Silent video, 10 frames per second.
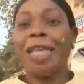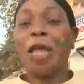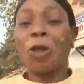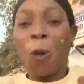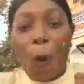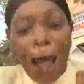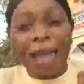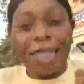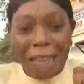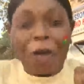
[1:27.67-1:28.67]

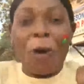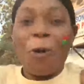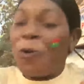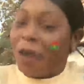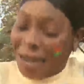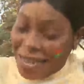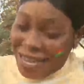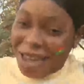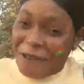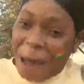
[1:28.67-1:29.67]
c'est 3-0 ou
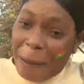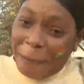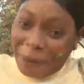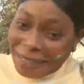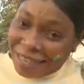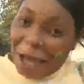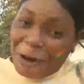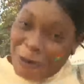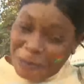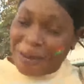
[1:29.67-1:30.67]
rien. On va prendre la
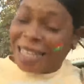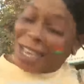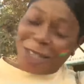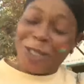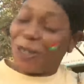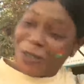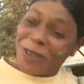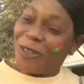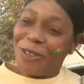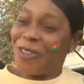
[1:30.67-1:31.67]
coupe, là, c'est
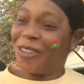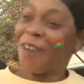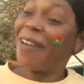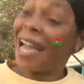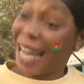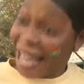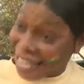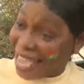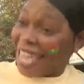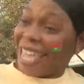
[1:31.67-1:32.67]
sûr. On va
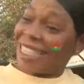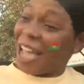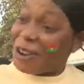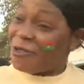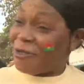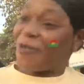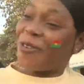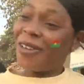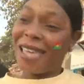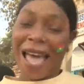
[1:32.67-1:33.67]
gagner, c'est nous.
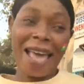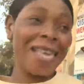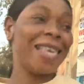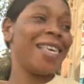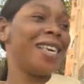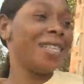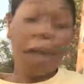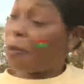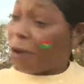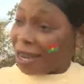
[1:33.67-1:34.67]
Aïe,
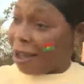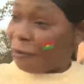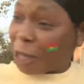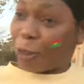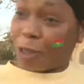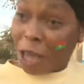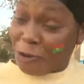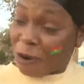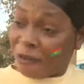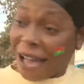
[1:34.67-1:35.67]
c'est Burkina Faso, c'est
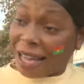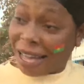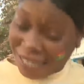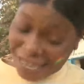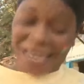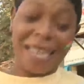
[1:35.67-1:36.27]
nous, on va gagner.